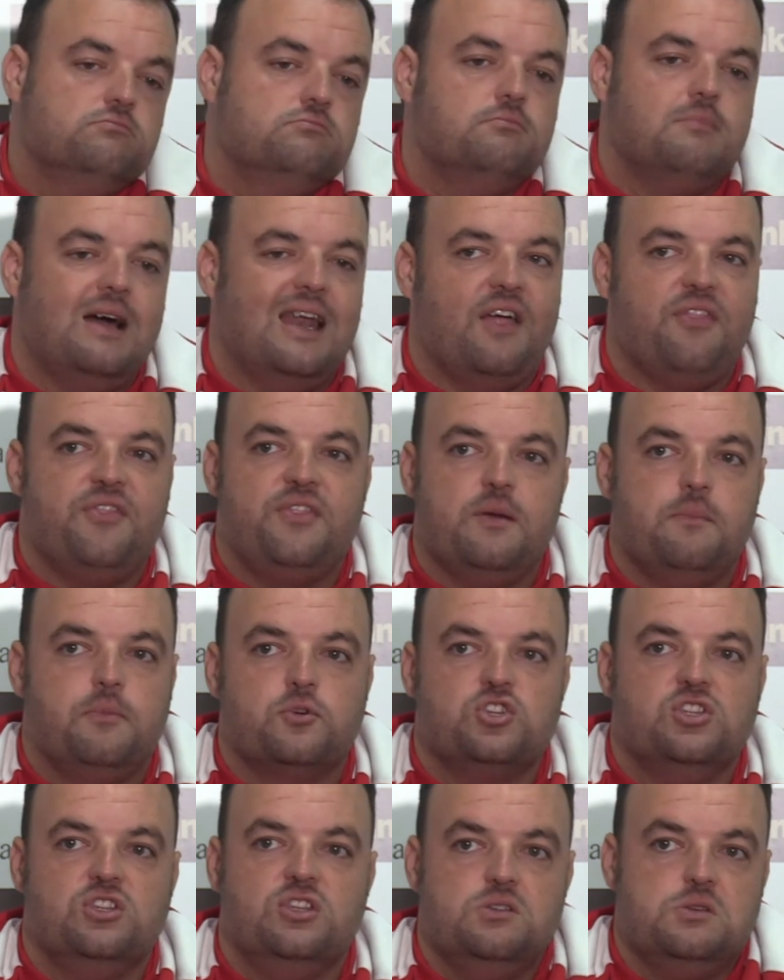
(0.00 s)
balance
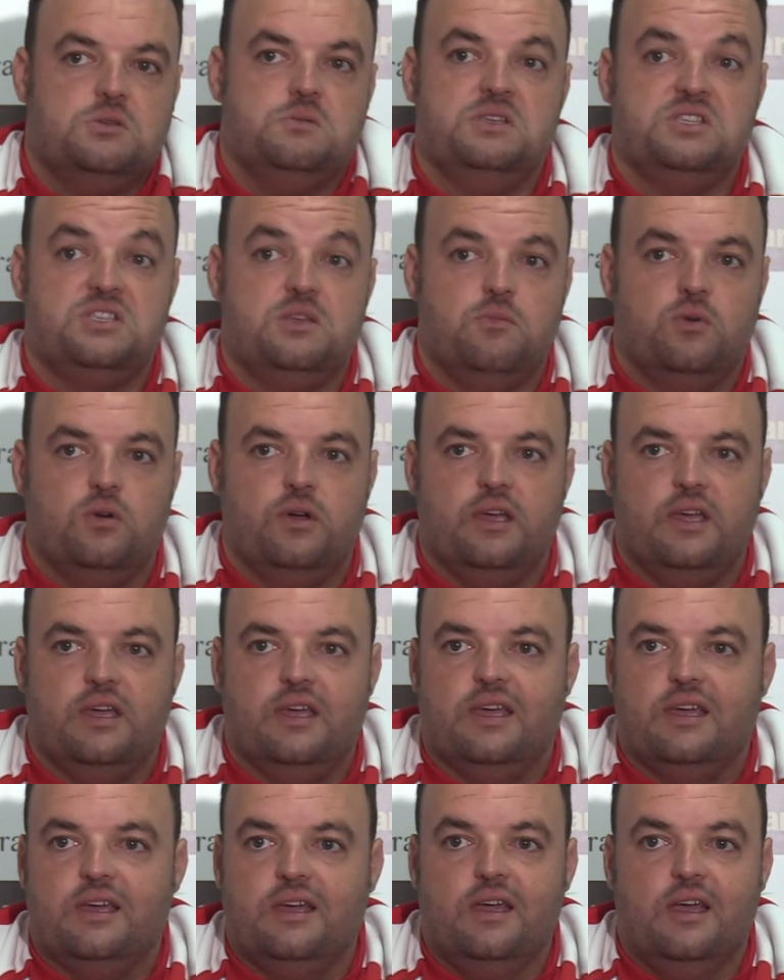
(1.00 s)
positivísimo
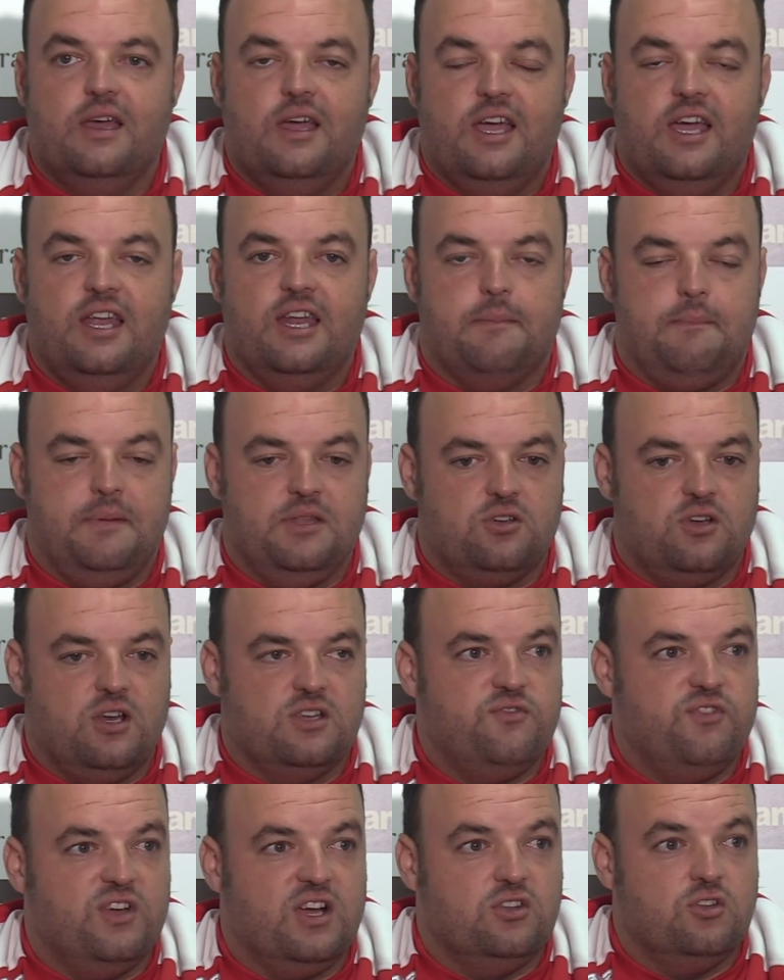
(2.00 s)
en, en, aspecto
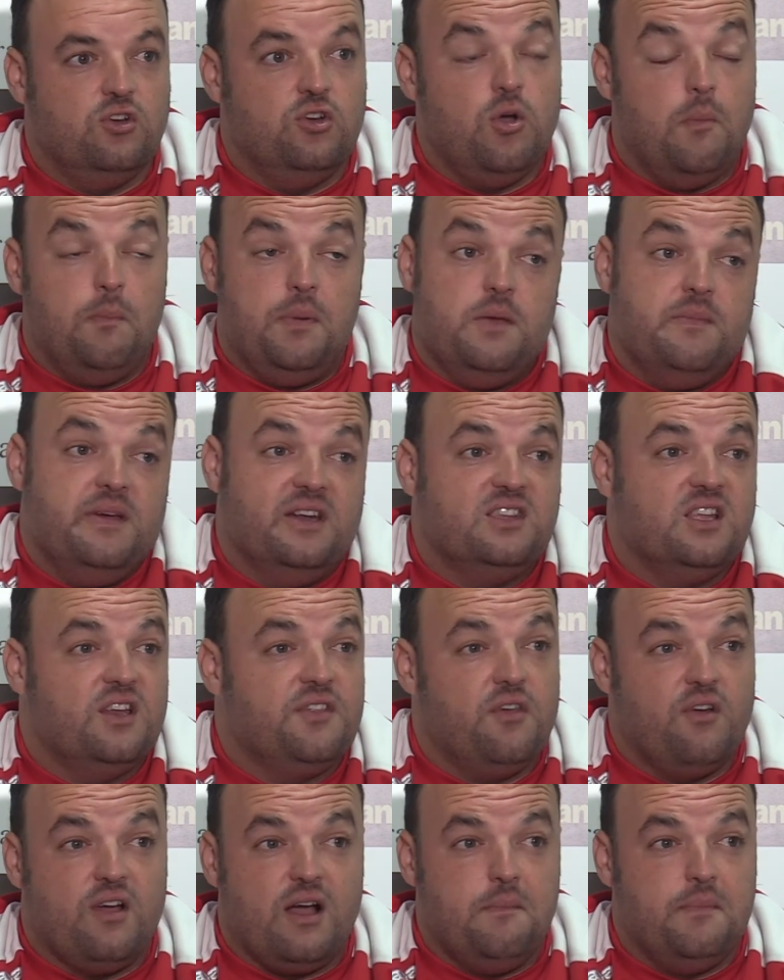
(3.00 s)
clasificatorio, primer
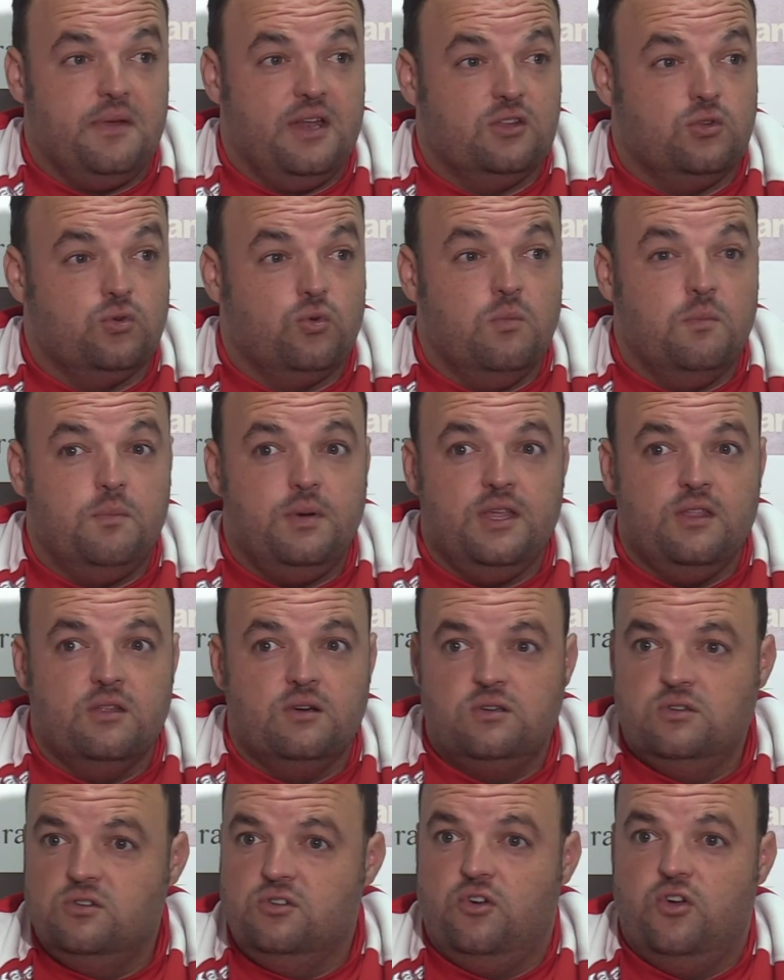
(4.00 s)
tercio de campeonato
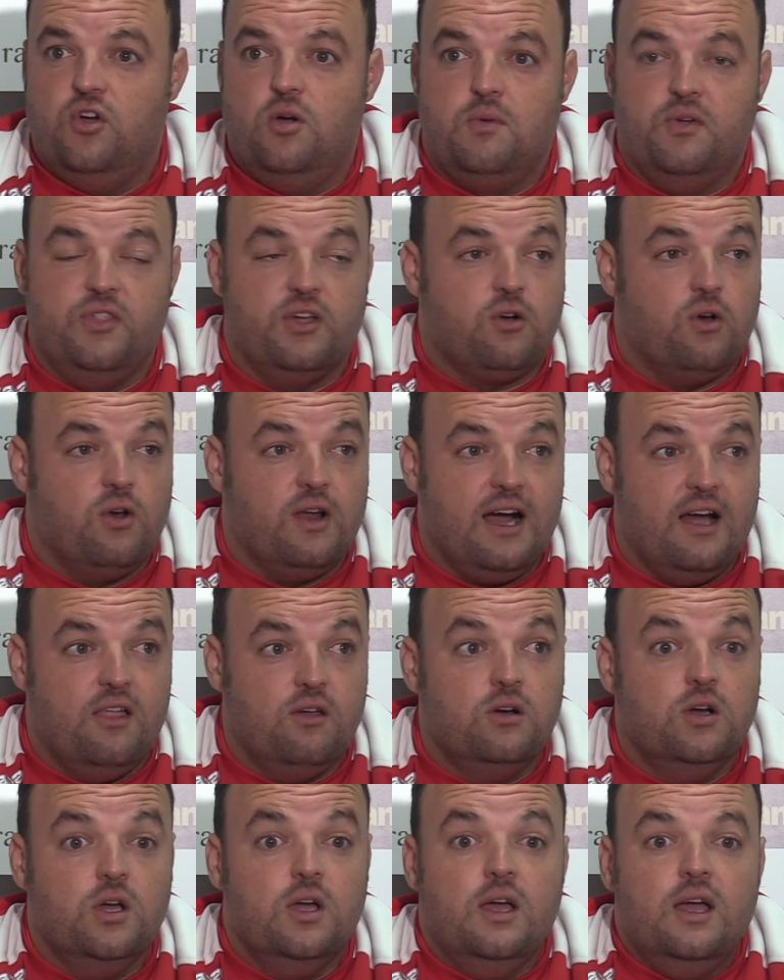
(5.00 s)
cumplido, no nos hemos
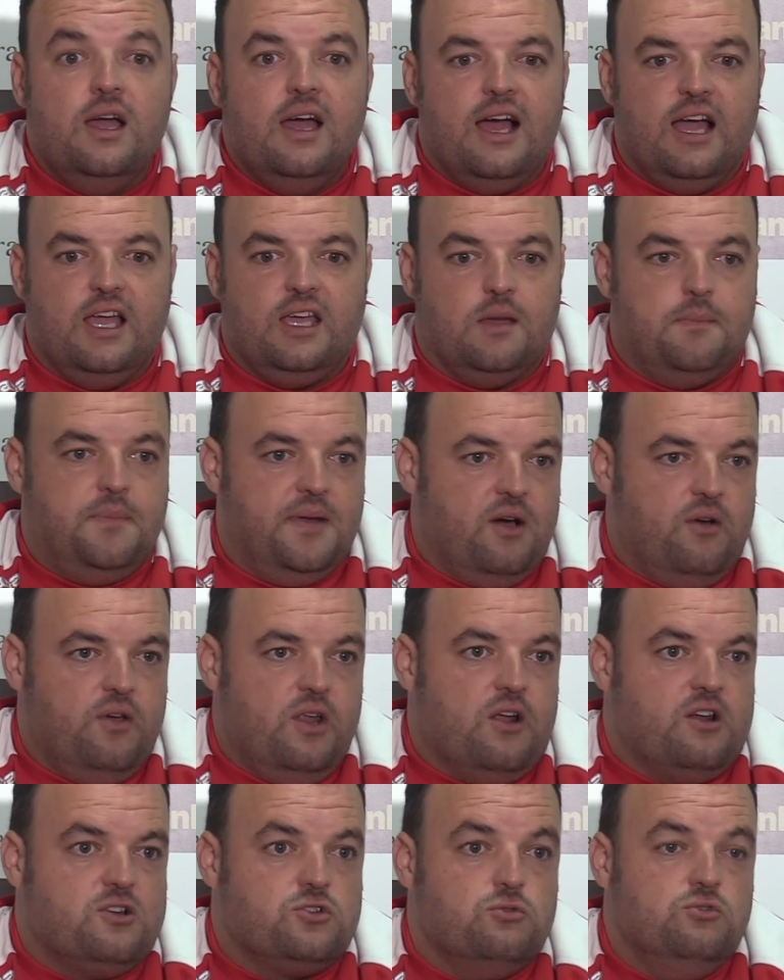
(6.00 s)
decolgado, hay que esperar hoy
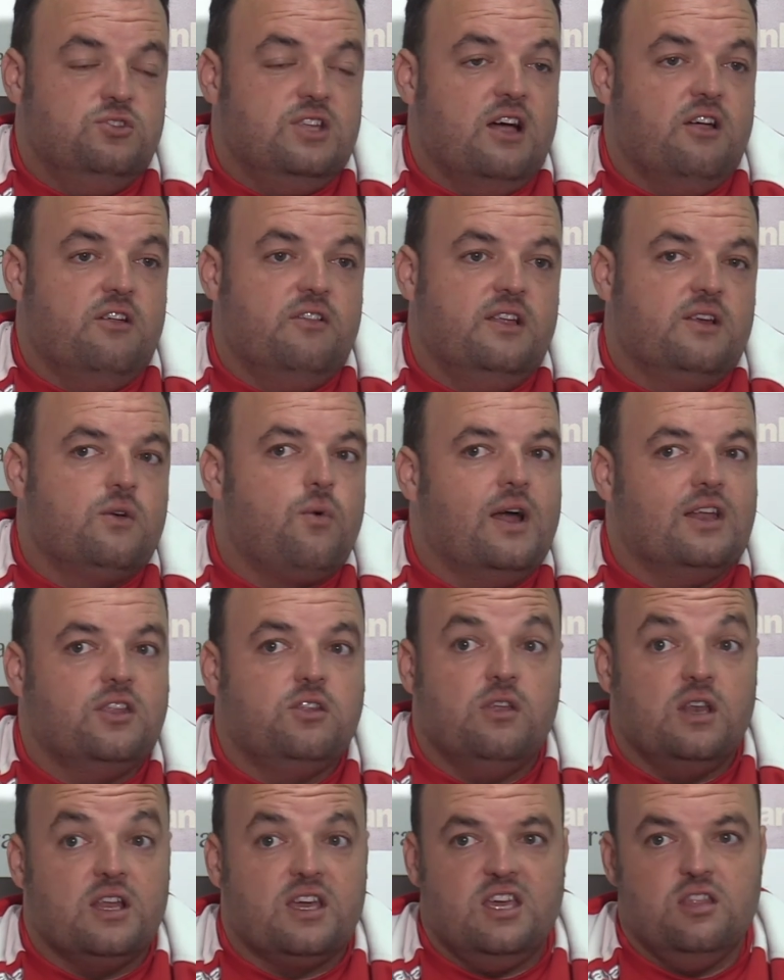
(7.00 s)
los resultado del
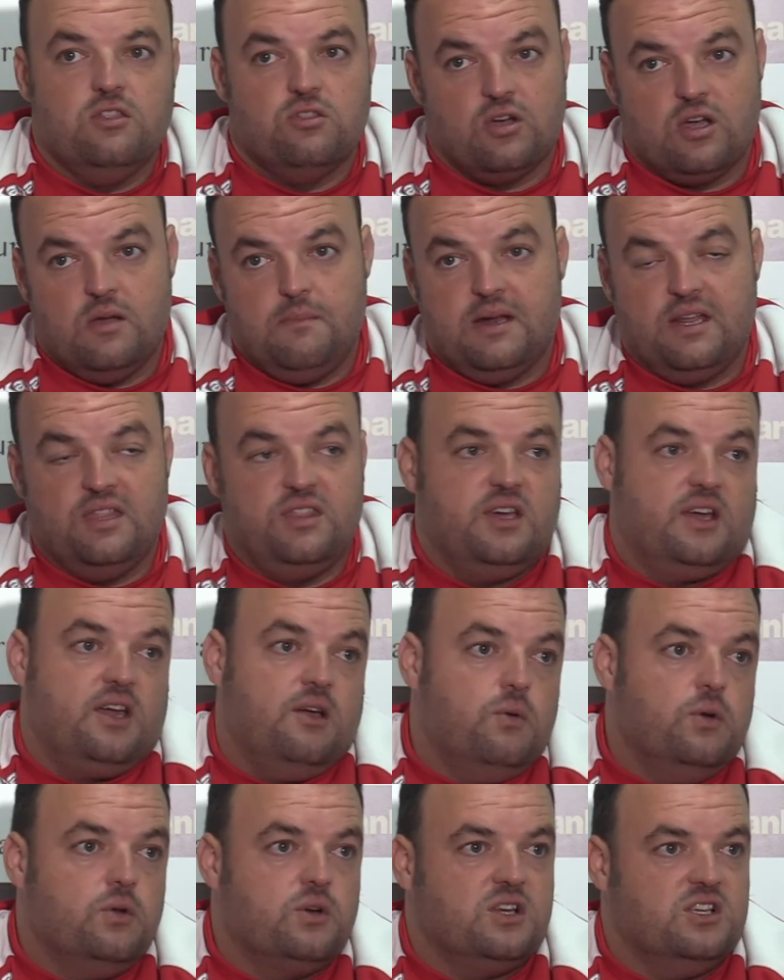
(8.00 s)
cuarto y del quinto, que parece
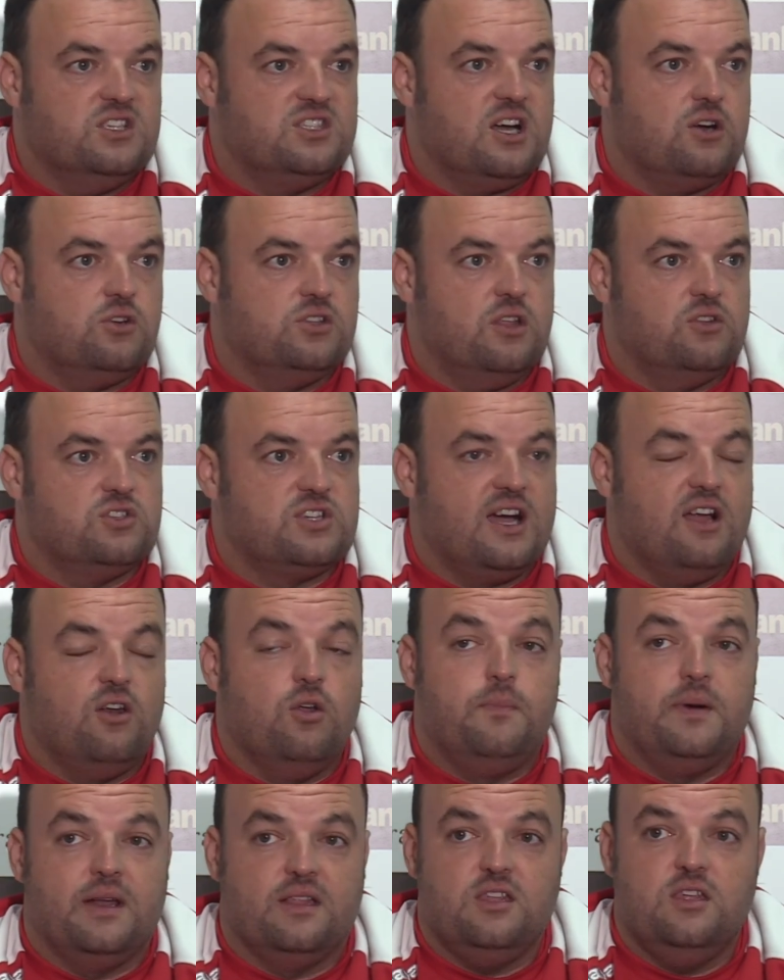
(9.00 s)
que bueno, que le está costando sacar
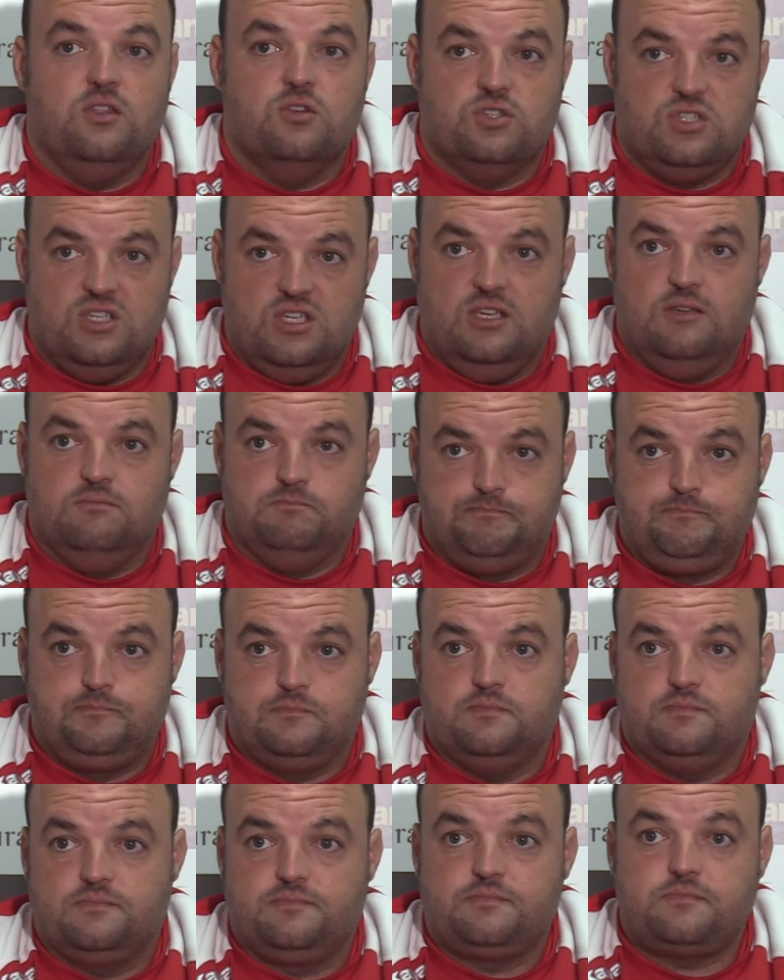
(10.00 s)
los partidos y
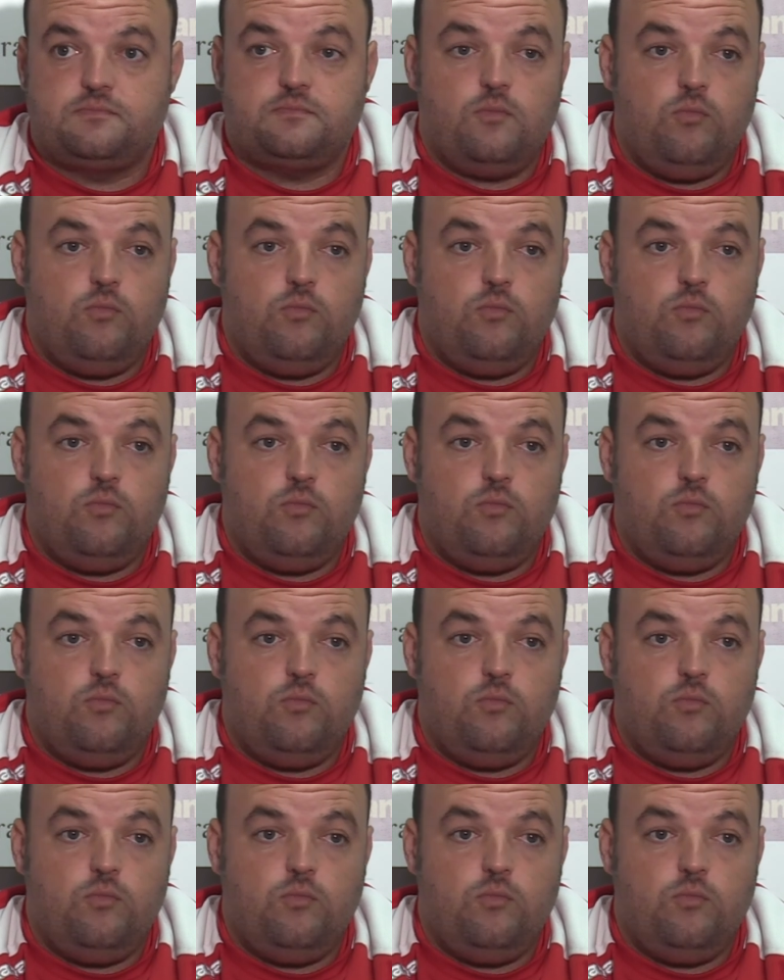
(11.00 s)
mm,